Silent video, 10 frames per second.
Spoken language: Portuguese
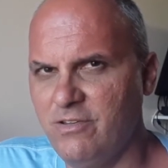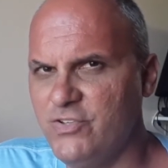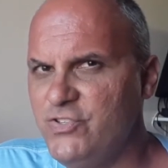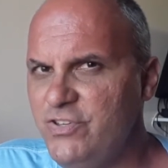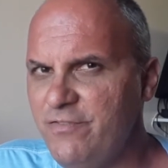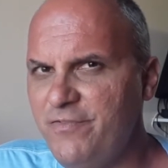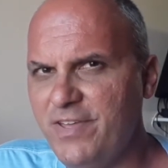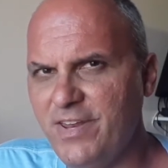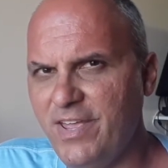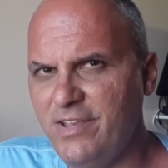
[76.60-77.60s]

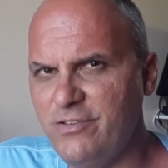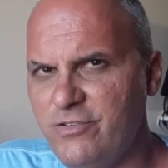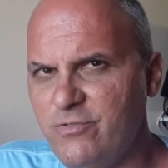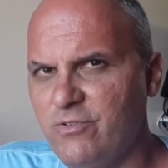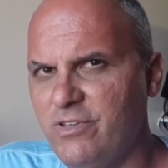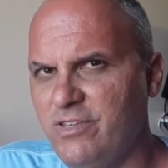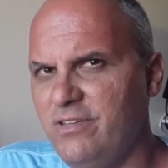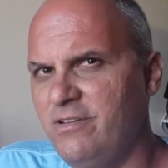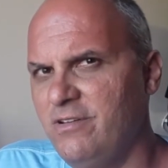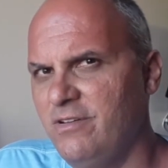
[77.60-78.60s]
diferentes do
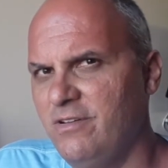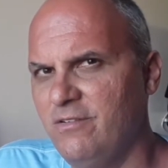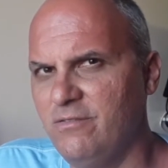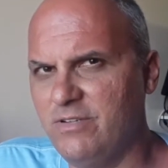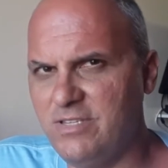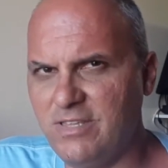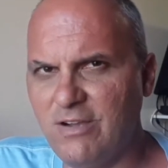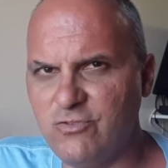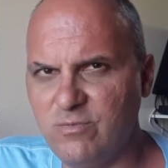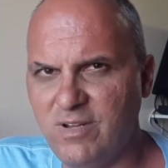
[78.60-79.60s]
que você está
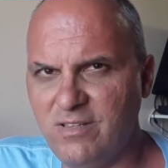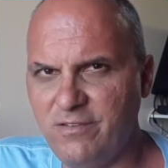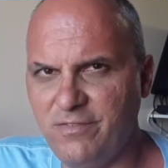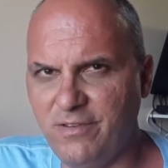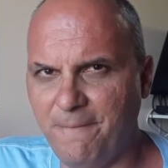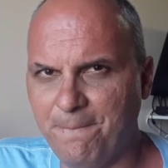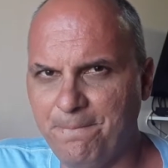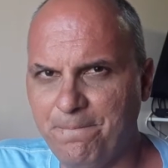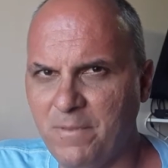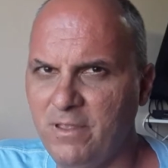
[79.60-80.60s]
acostumado a ver.
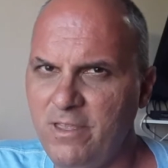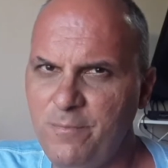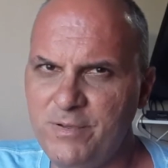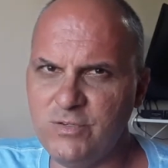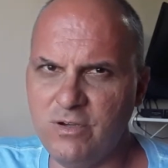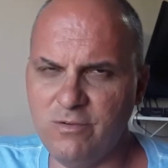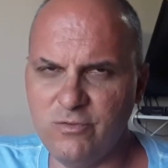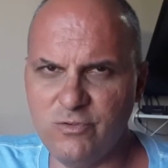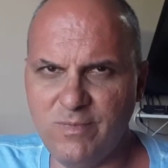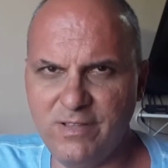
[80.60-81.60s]
O que o pessoal é
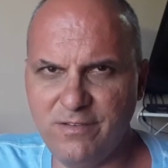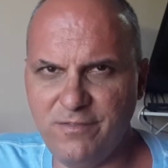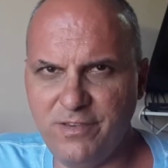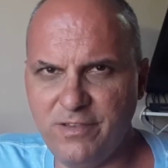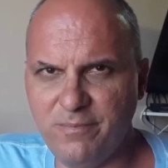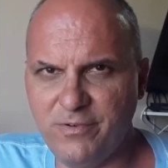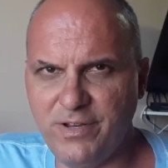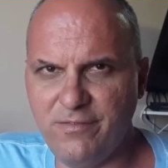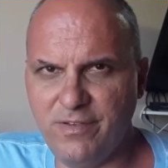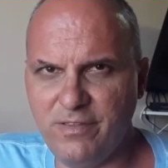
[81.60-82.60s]
acostumado a ver por
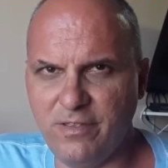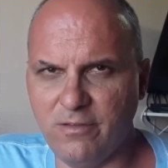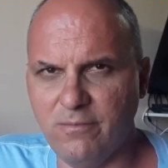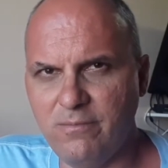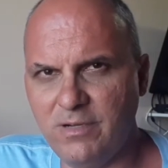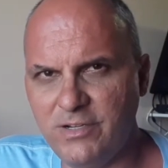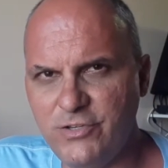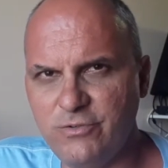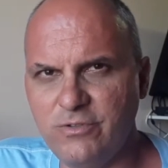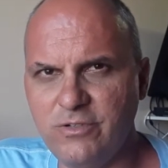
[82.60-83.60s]
aí vendendo? Bola
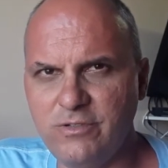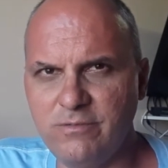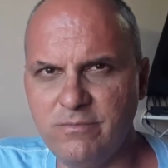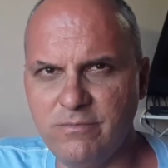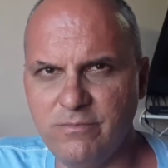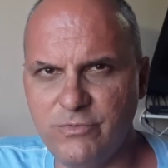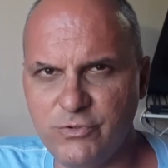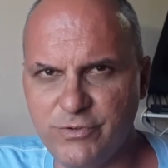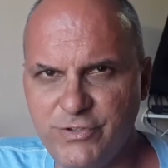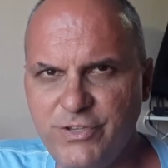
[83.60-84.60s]
de ouro,
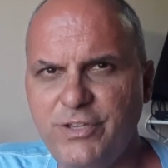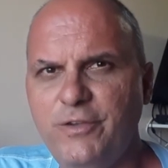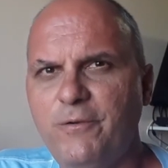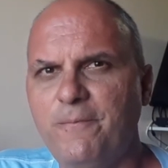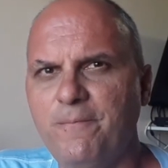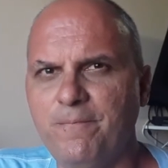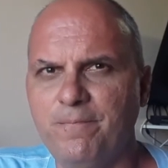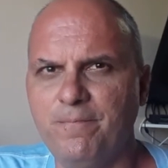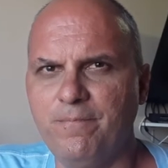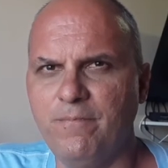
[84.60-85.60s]
escudinho,
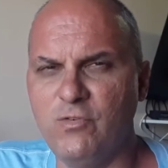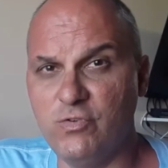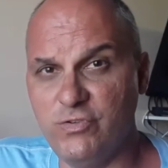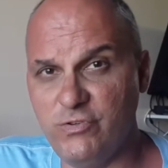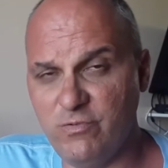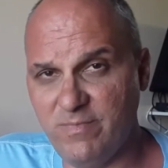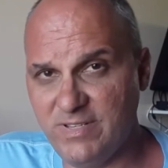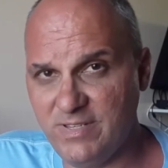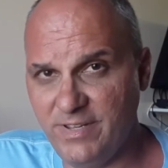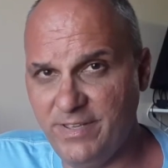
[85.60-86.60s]
escudinho time
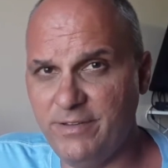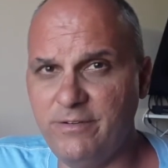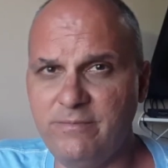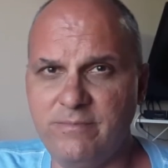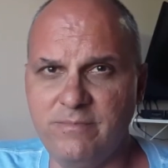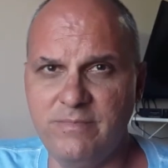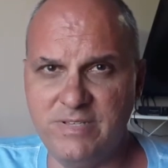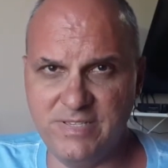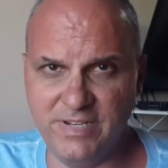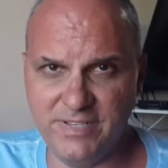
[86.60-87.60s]
brasileiro,
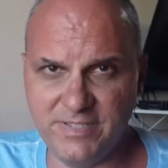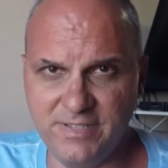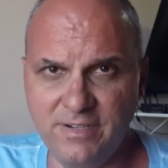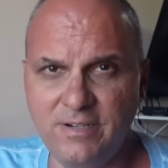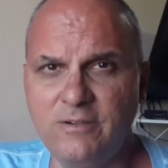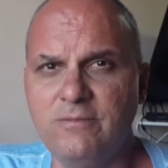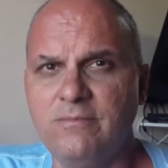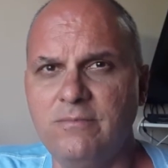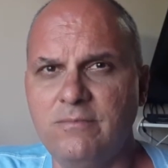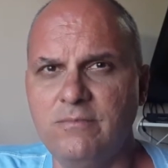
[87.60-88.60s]
seleção,
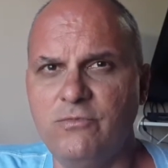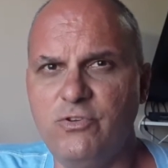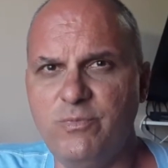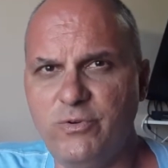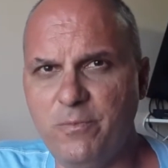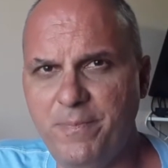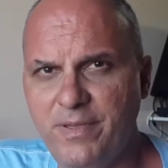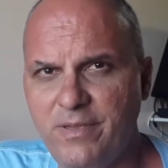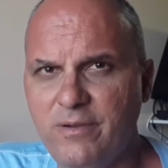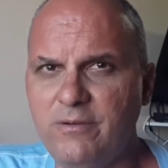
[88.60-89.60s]
time
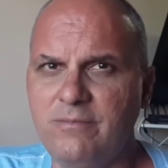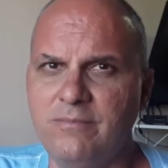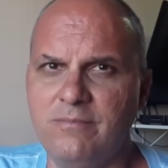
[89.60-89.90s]
europeu,